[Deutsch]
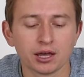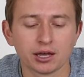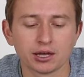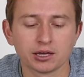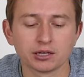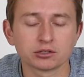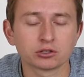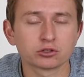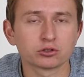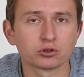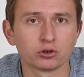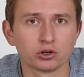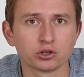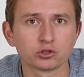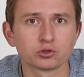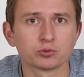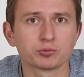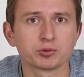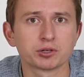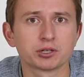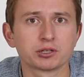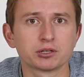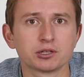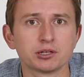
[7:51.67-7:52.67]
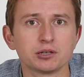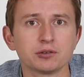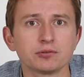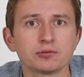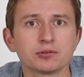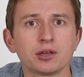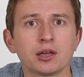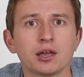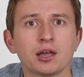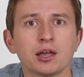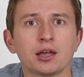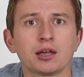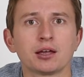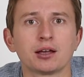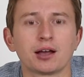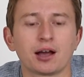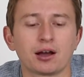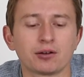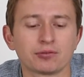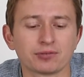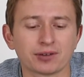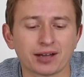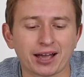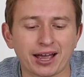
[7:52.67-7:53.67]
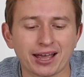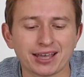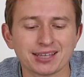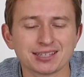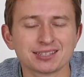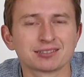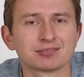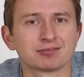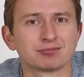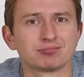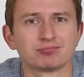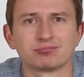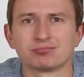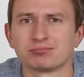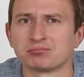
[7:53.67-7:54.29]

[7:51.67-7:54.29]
Ist ein tolles Objektiv. Auf Reisen